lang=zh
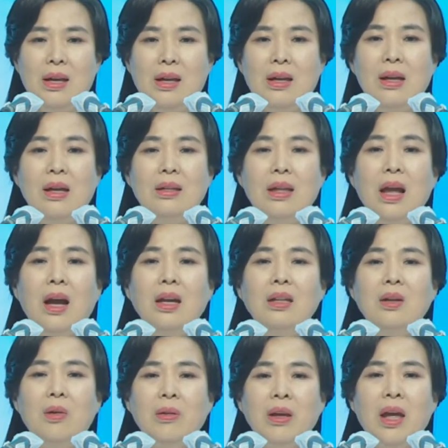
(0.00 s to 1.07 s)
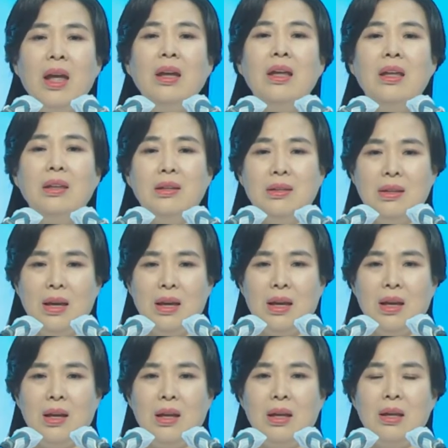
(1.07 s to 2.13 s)
我这样努力。
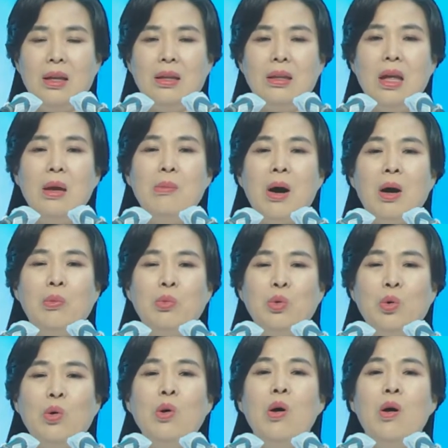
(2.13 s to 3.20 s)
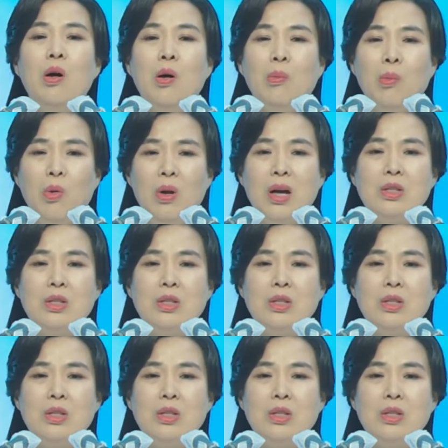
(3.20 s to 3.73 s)
我做的这么好，